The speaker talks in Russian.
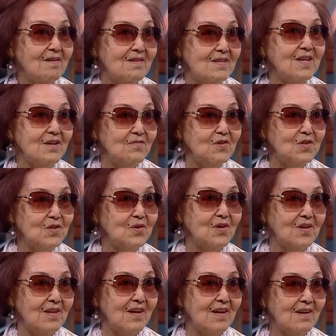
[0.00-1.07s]

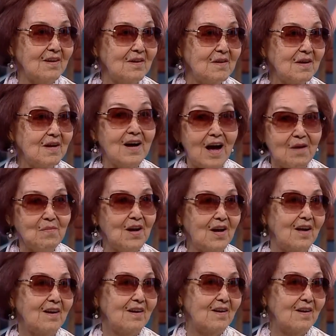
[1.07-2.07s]
телевизионной камеры.